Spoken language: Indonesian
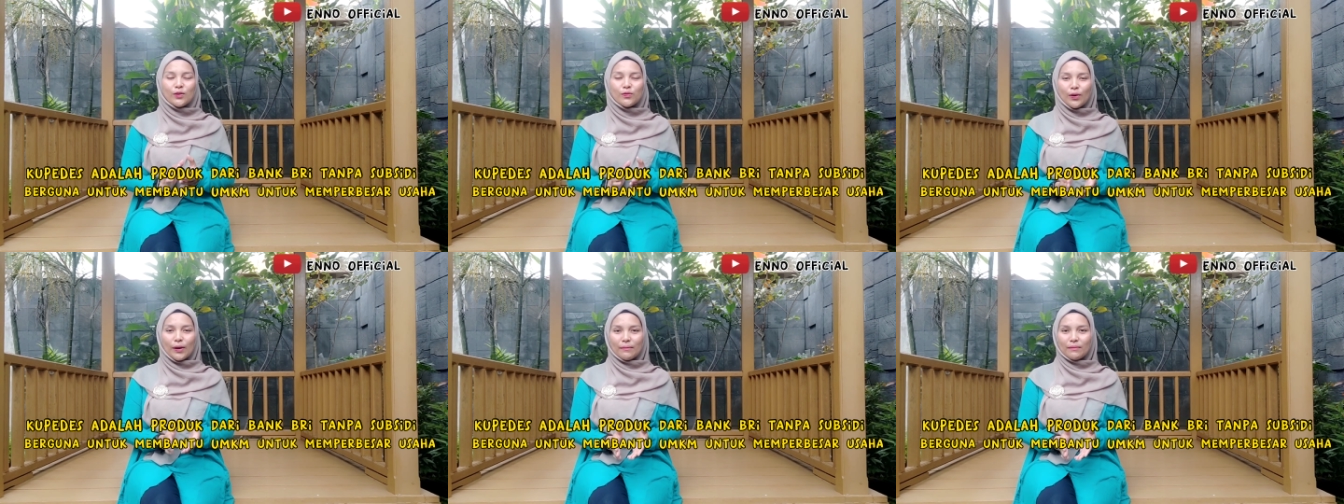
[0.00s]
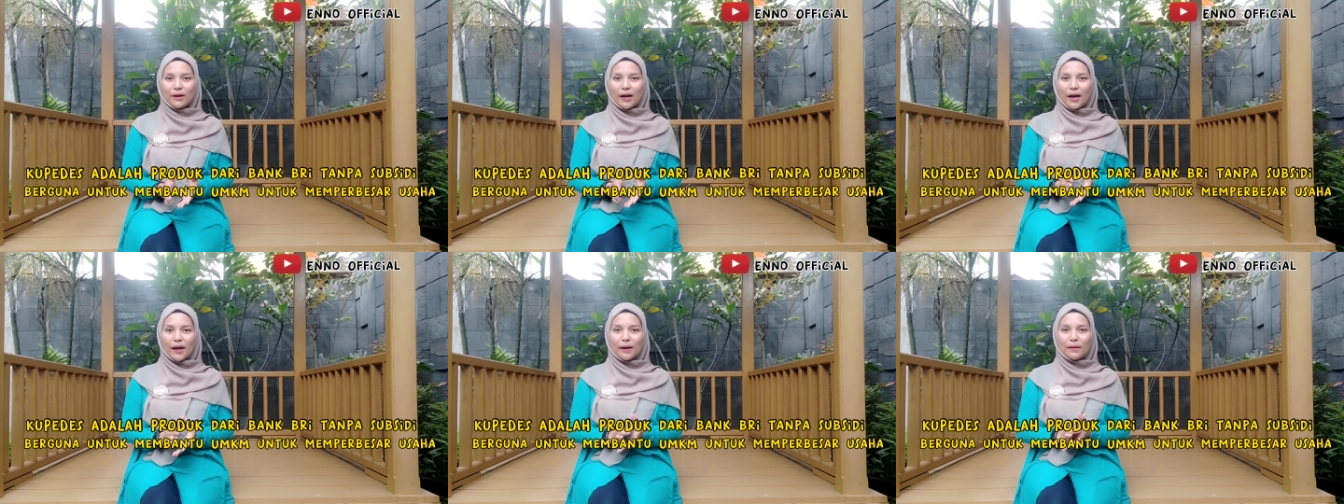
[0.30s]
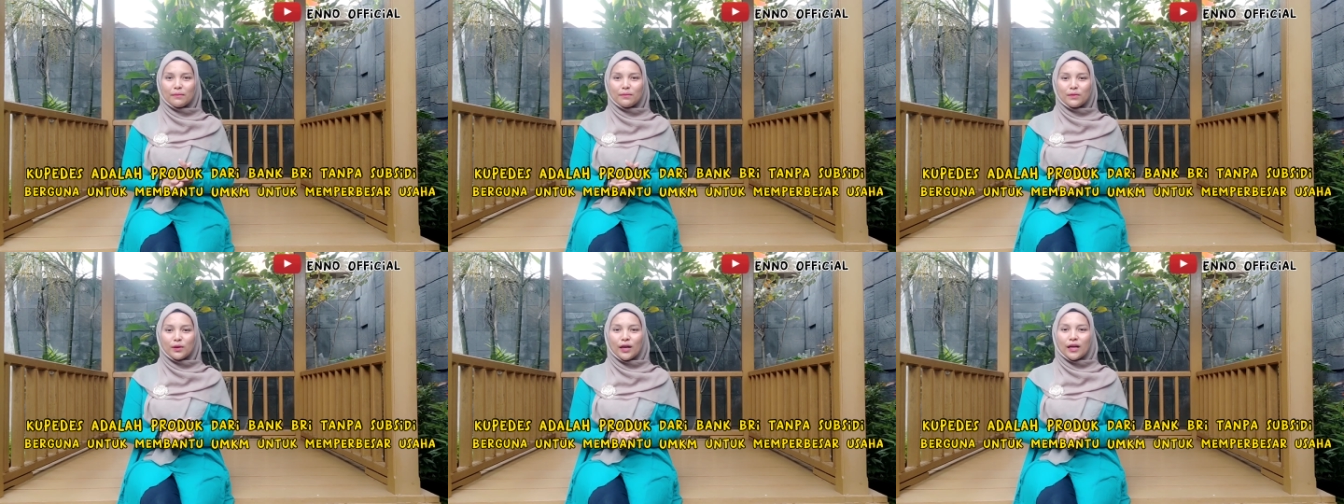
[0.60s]

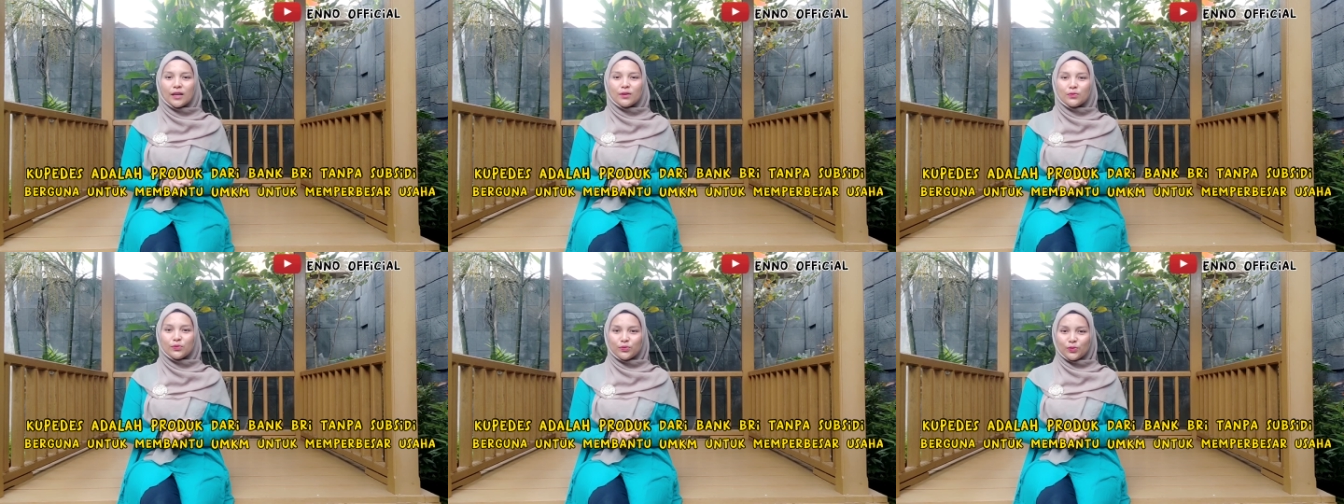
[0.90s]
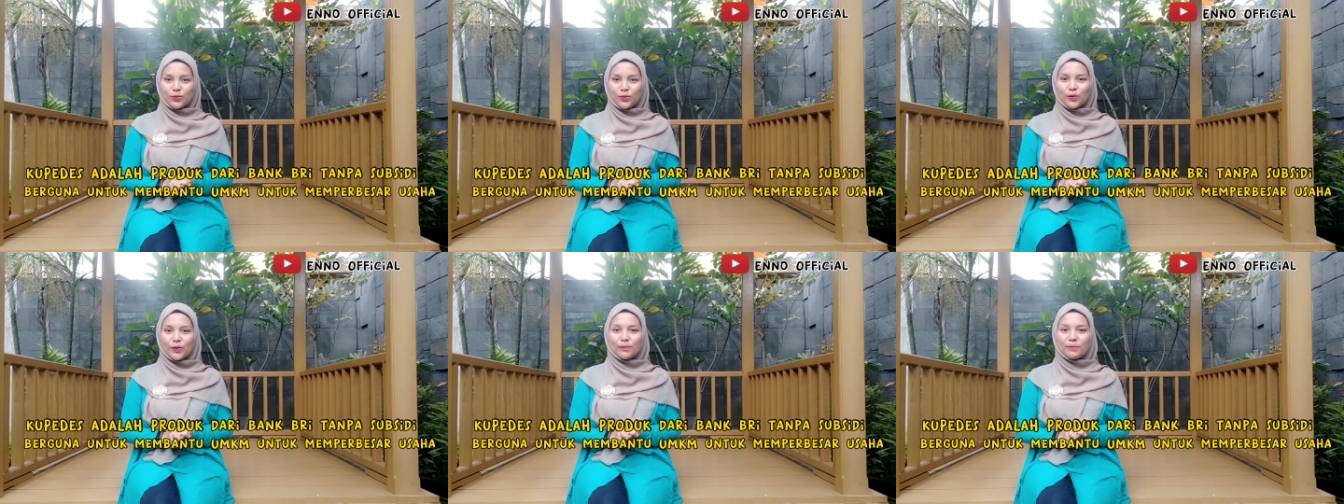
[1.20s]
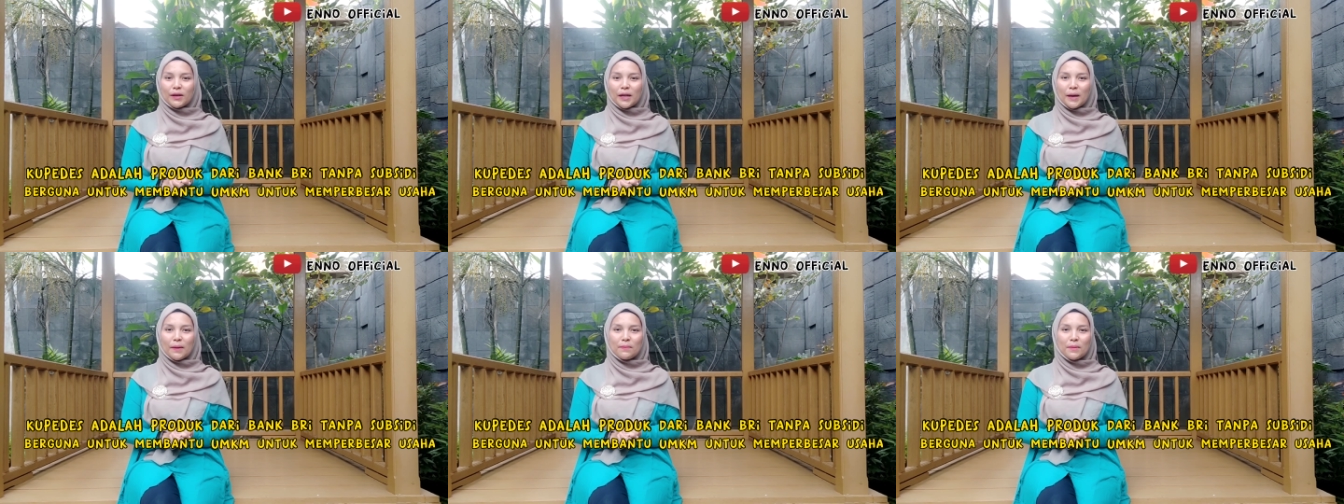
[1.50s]
UMKM
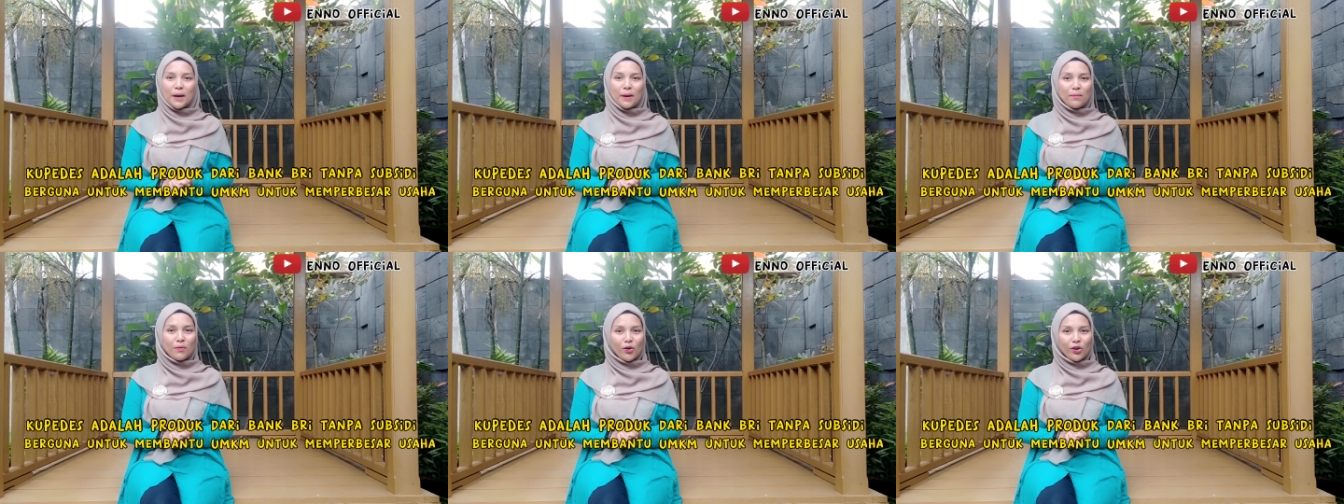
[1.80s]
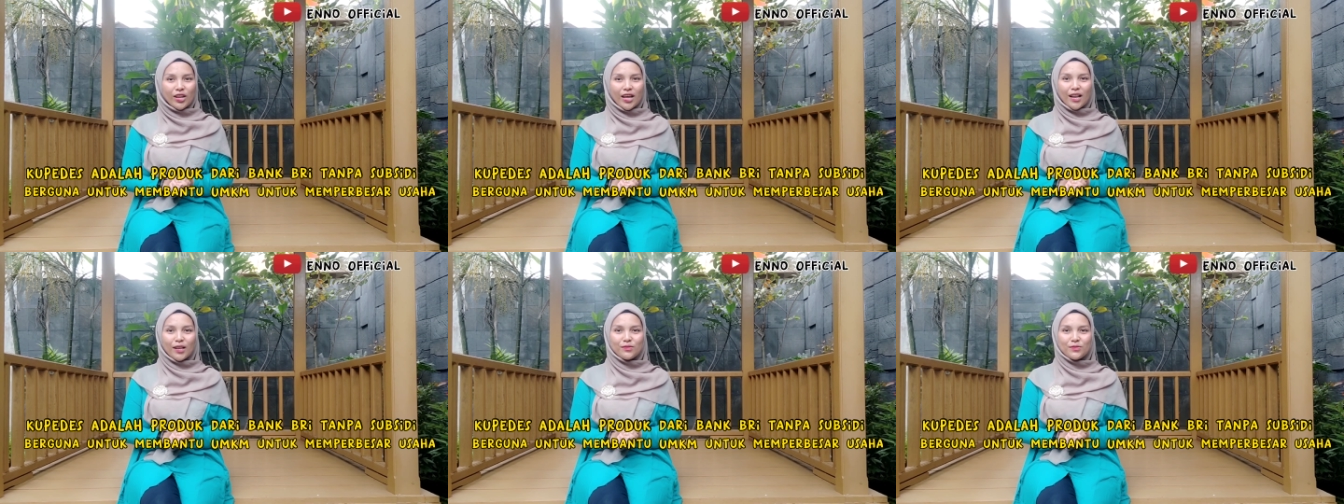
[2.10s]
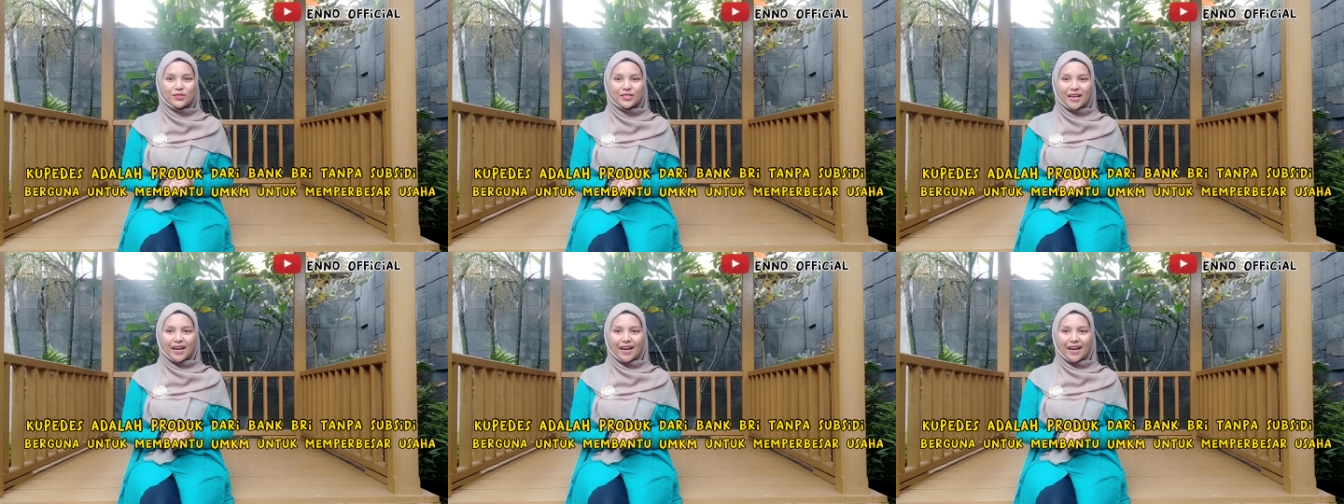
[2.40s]
untuk menambah modal
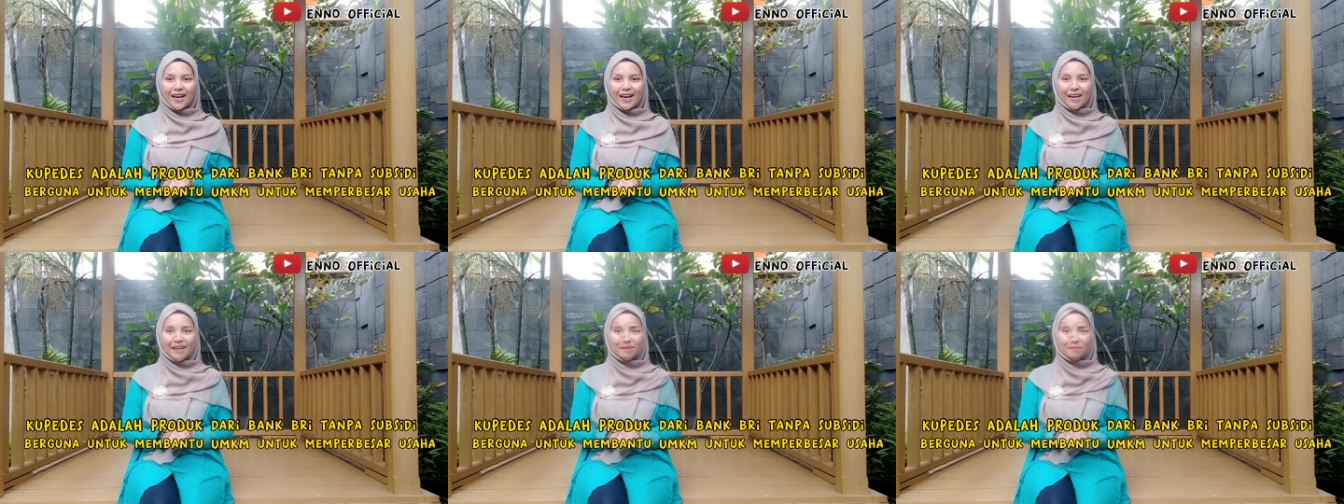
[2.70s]
usaha.